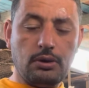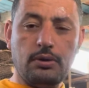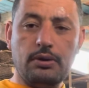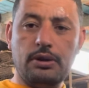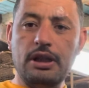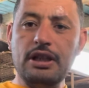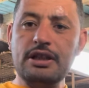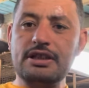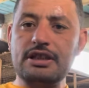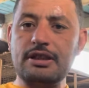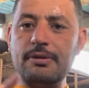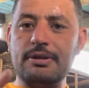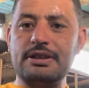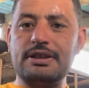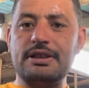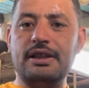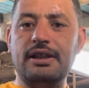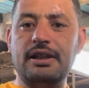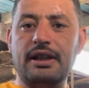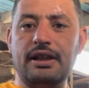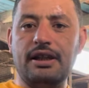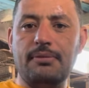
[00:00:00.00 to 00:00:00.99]
لسه بس
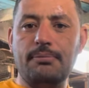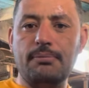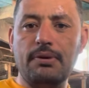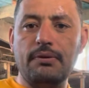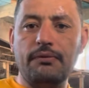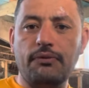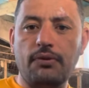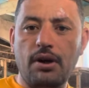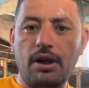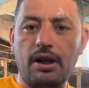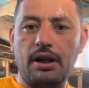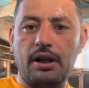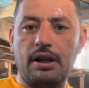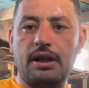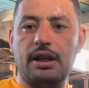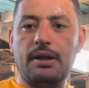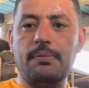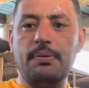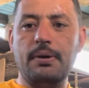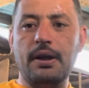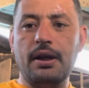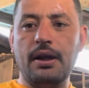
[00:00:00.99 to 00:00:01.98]
اللي جنب من فوق
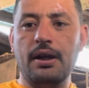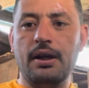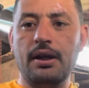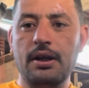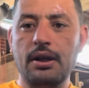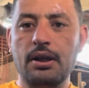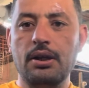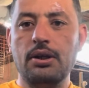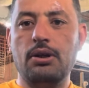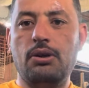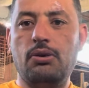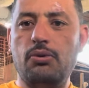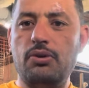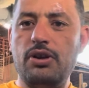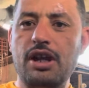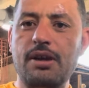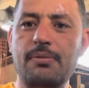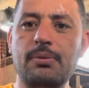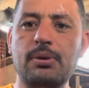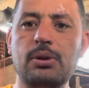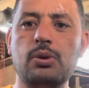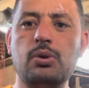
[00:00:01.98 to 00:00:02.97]
نركبها
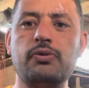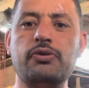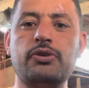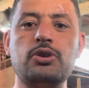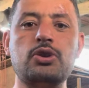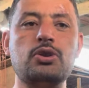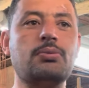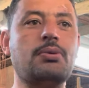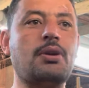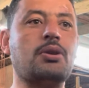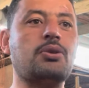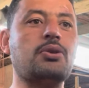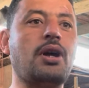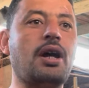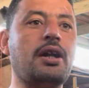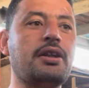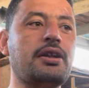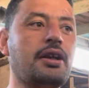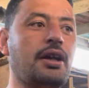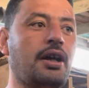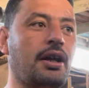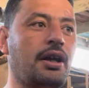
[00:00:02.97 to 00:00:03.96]
ونعمل لكم فيديو برضه
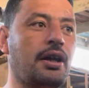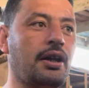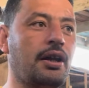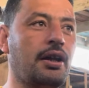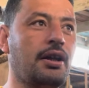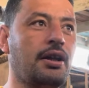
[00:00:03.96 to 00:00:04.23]
عليها